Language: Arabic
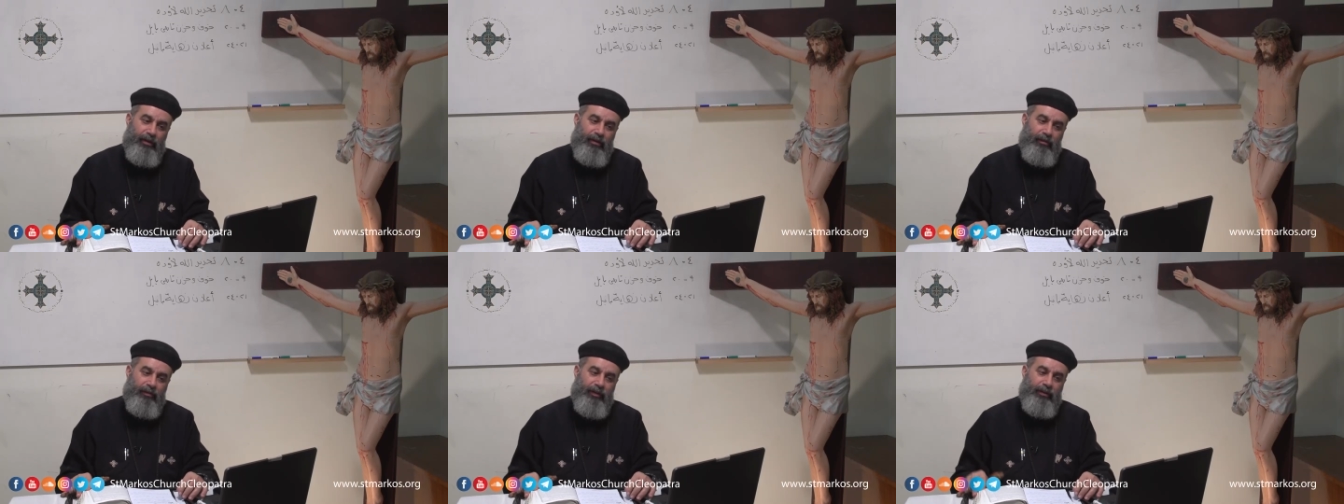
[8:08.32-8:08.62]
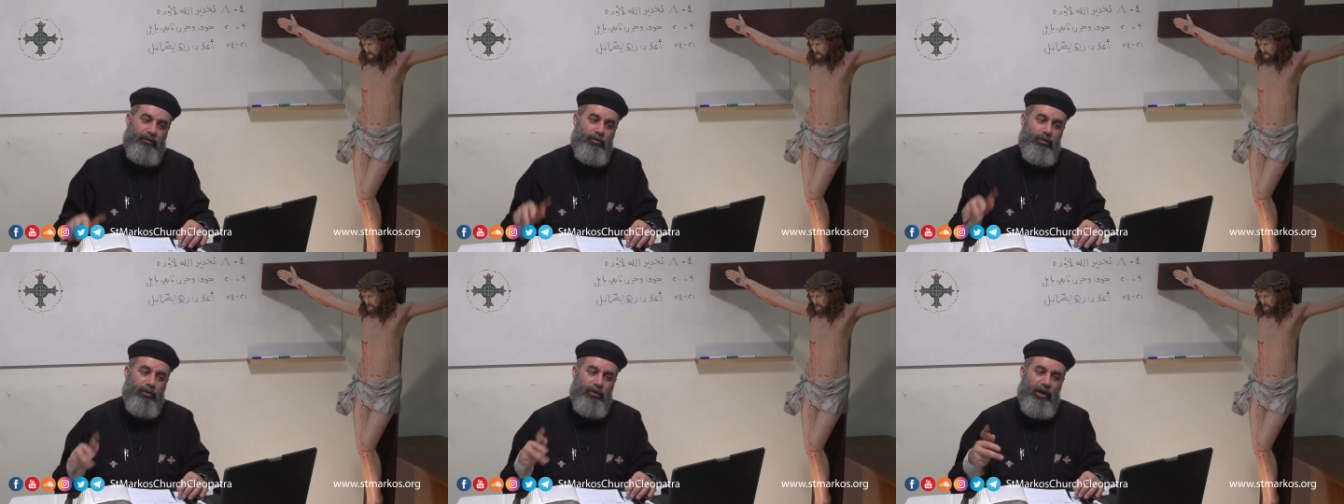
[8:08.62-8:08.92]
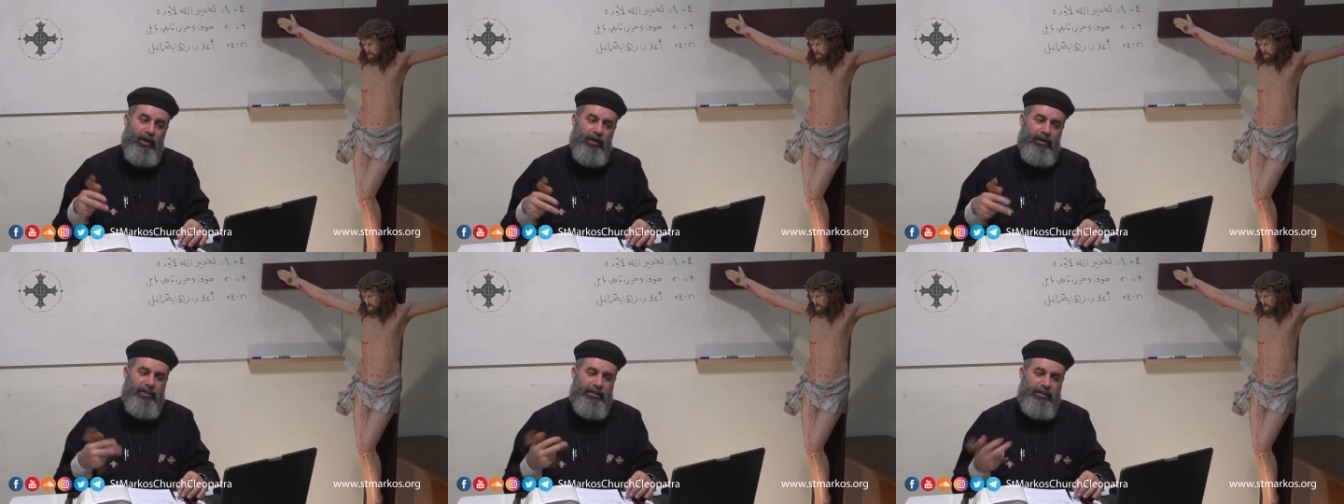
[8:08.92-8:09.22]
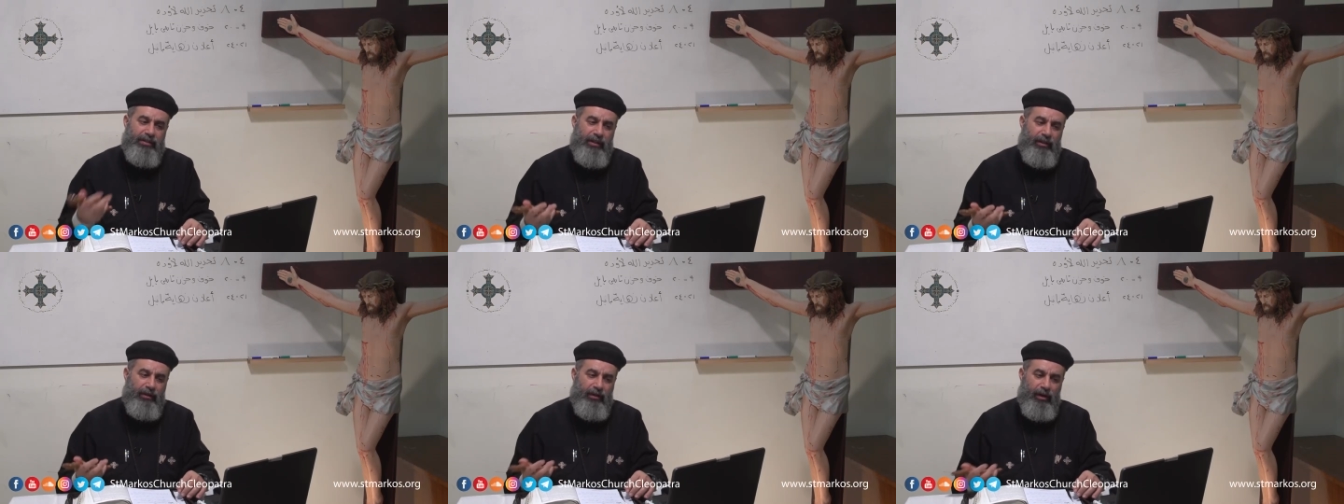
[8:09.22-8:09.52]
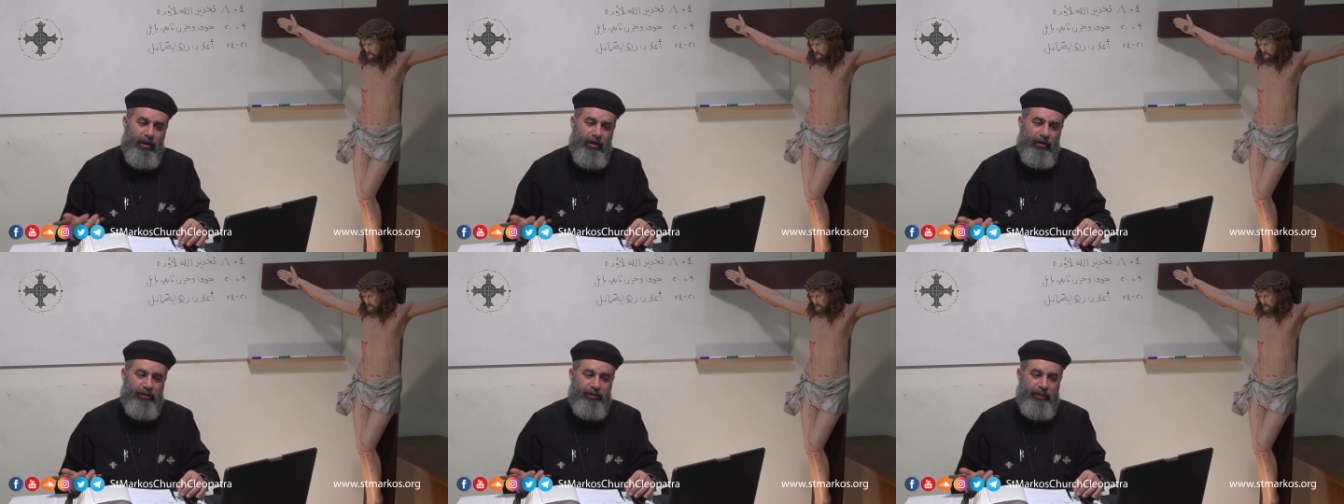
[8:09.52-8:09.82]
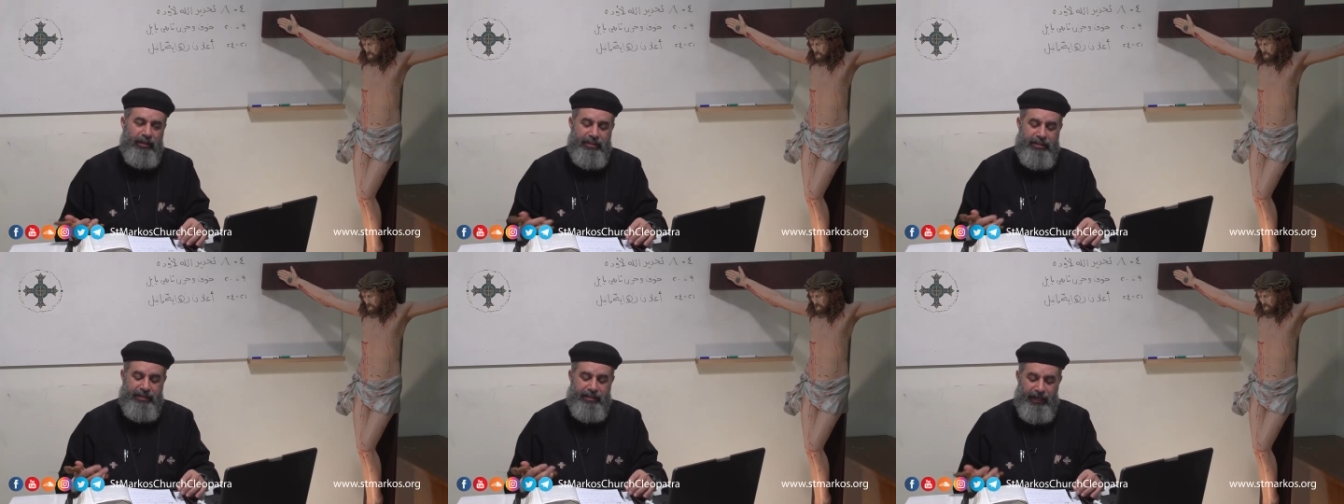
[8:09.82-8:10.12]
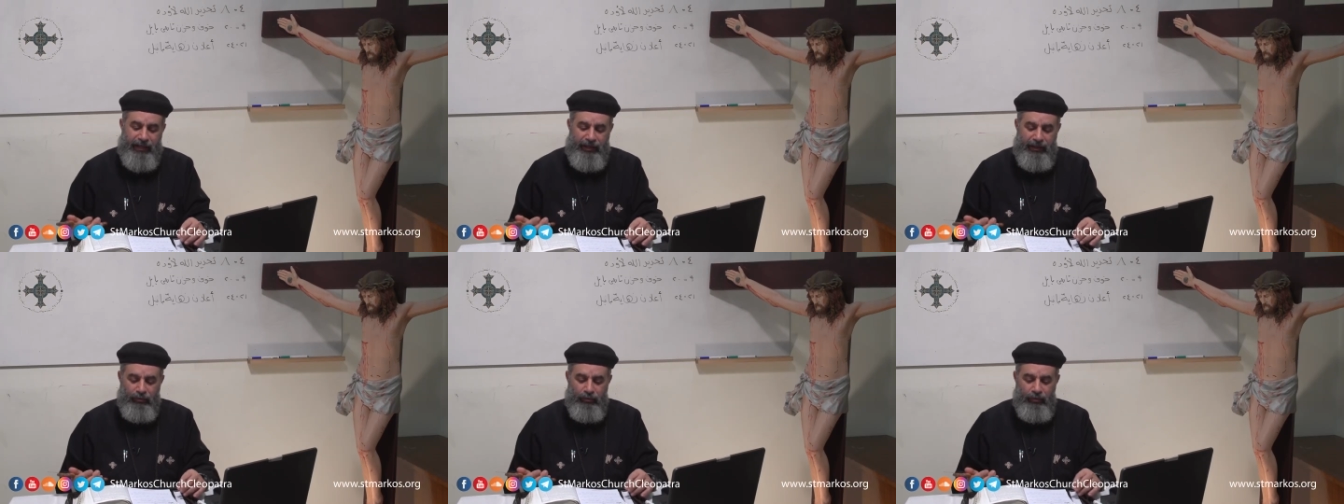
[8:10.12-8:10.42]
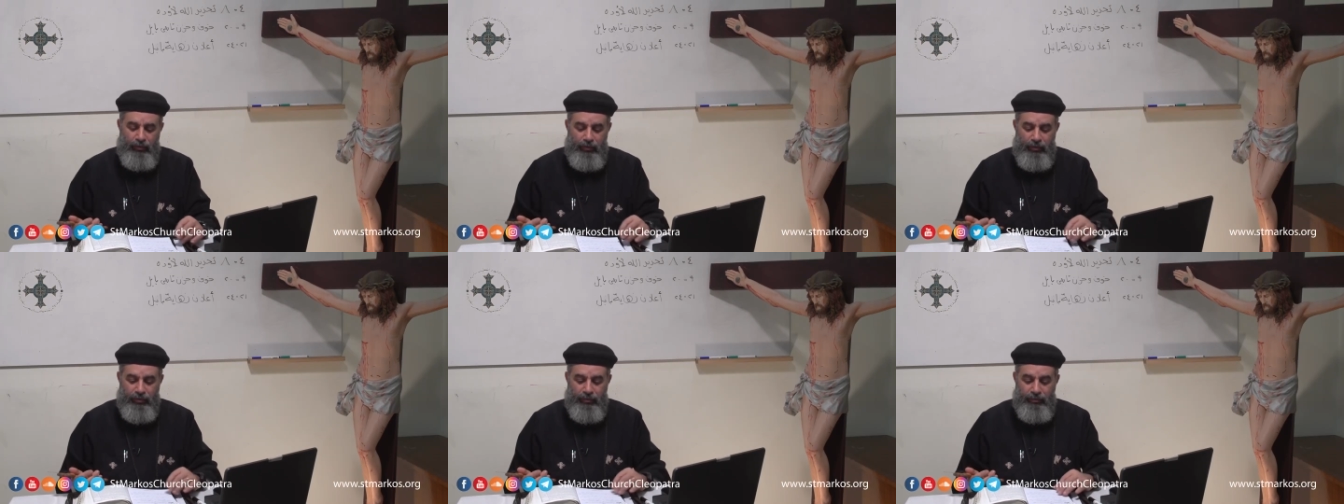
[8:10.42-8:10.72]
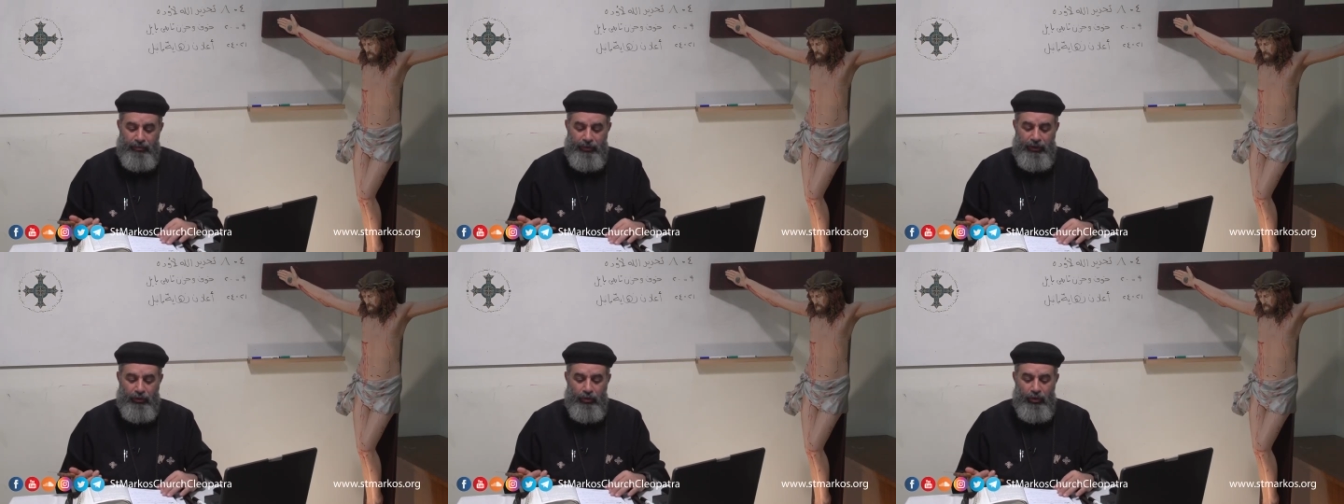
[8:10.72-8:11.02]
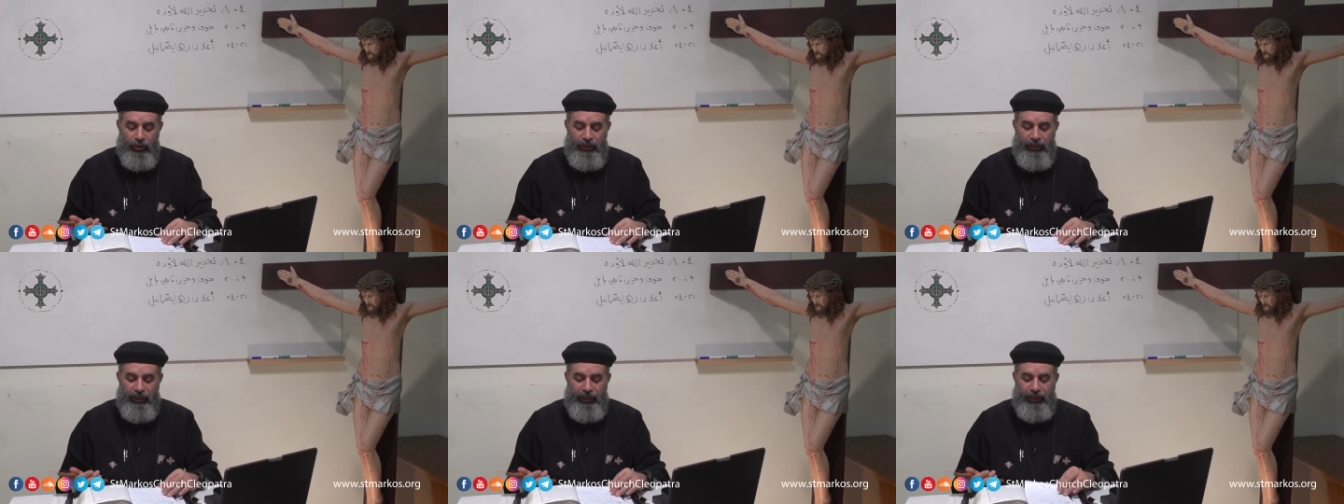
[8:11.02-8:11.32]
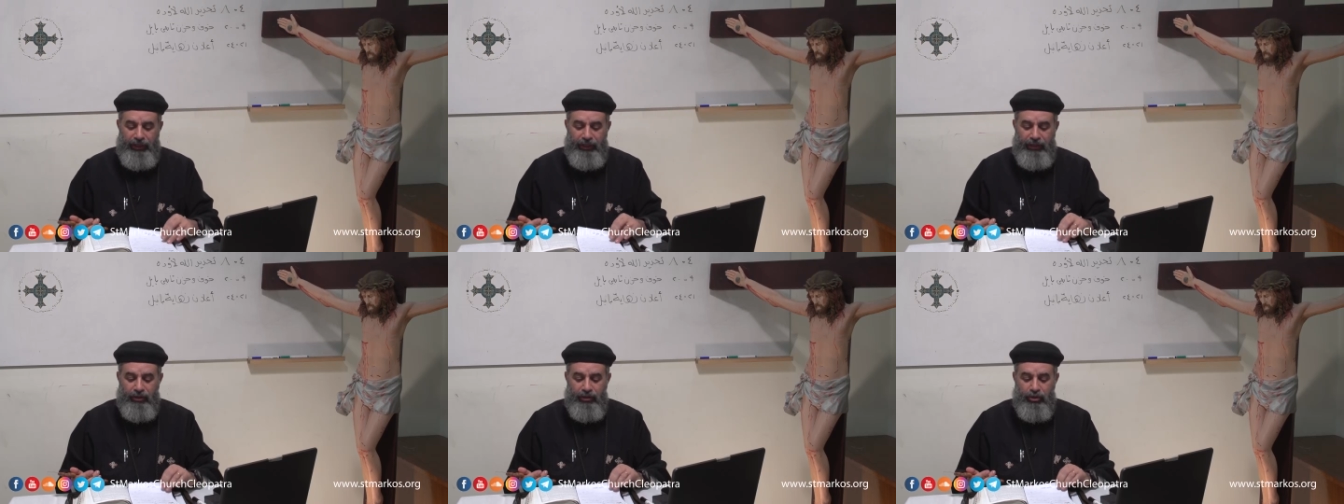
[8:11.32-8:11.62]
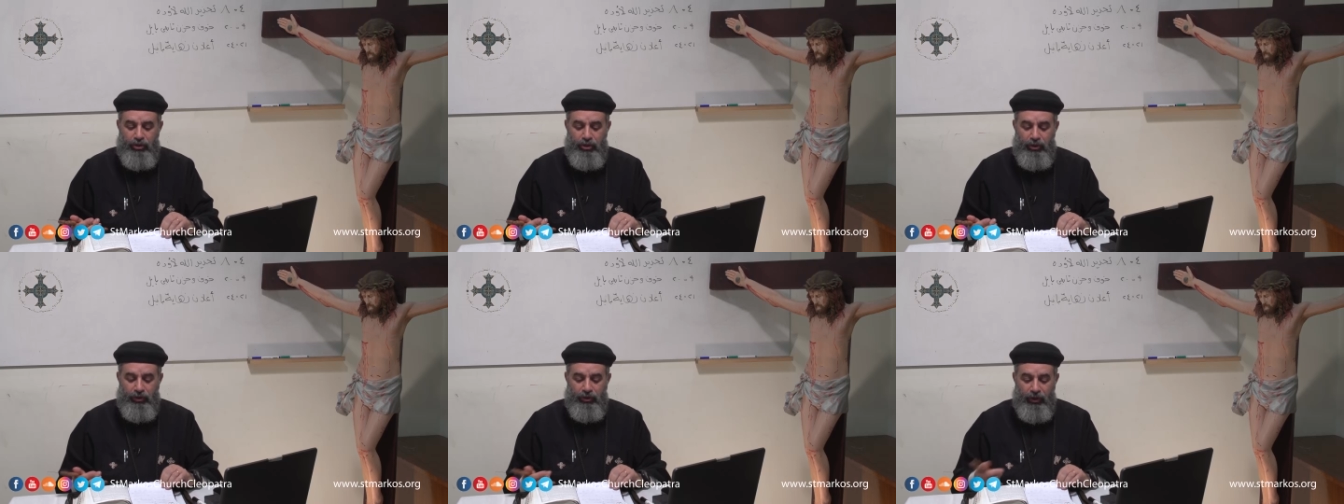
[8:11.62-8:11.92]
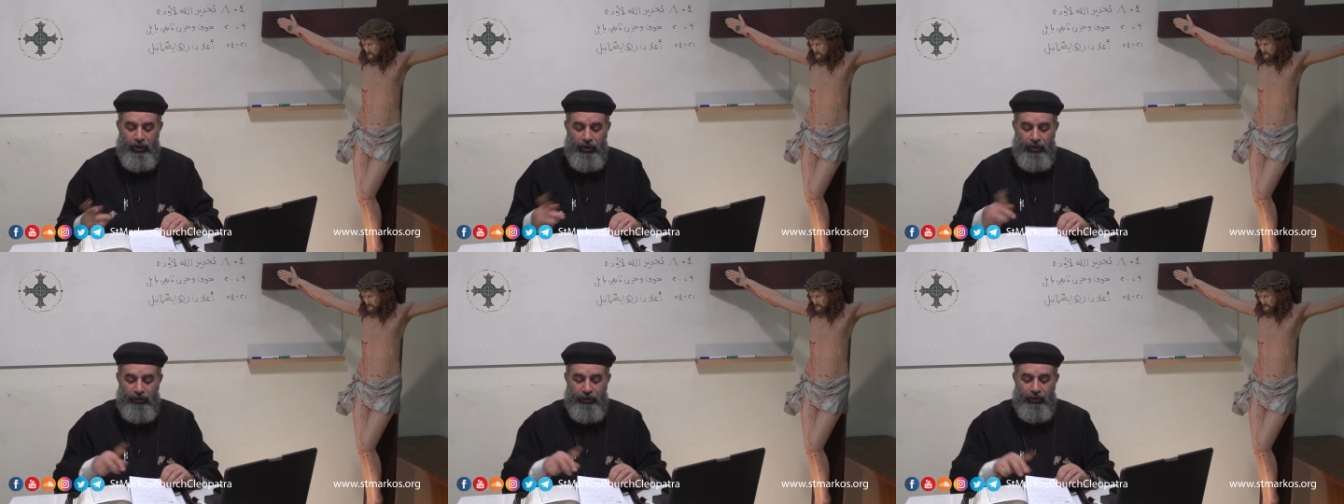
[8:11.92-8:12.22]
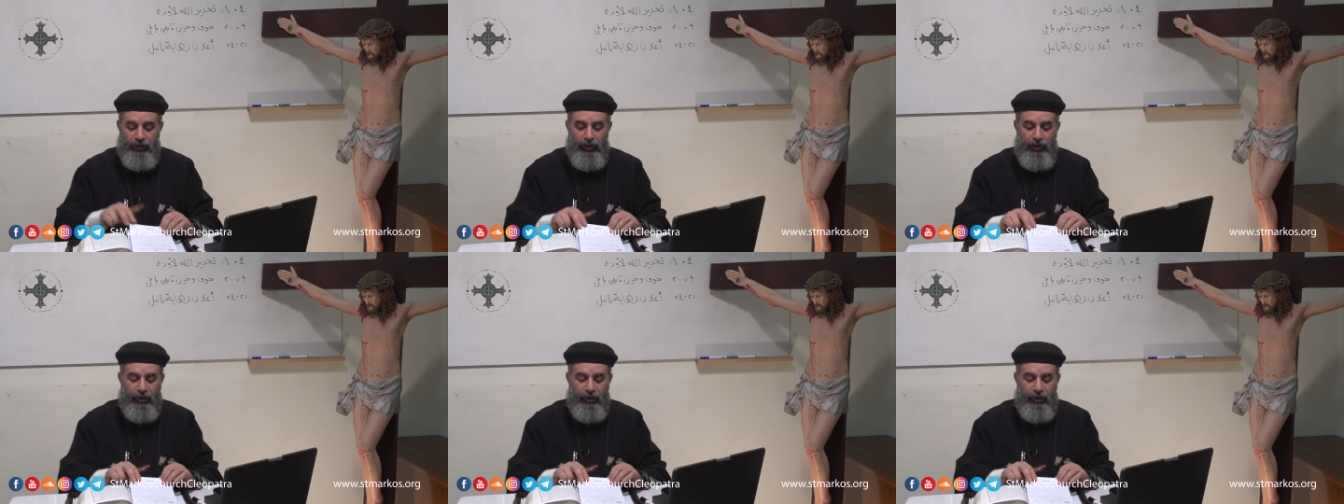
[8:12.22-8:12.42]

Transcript: فتجار الارض استغنوا بكل حيل الشيطان